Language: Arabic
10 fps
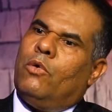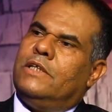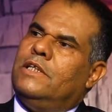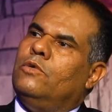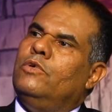او
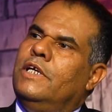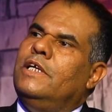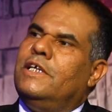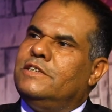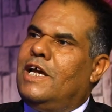قد تكون
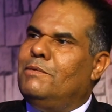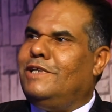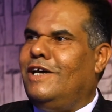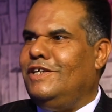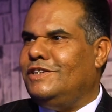هي صاحبه
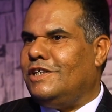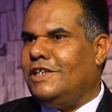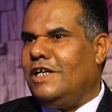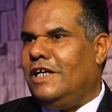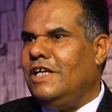هذه
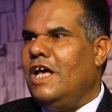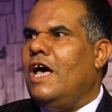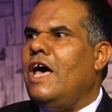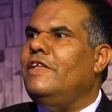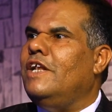الشركات
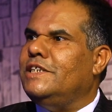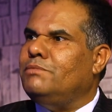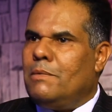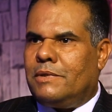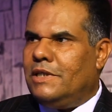هذه
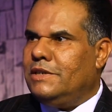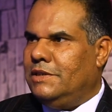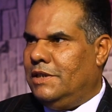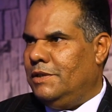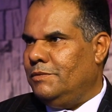الاسباب الرئيسيه
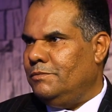باب رزق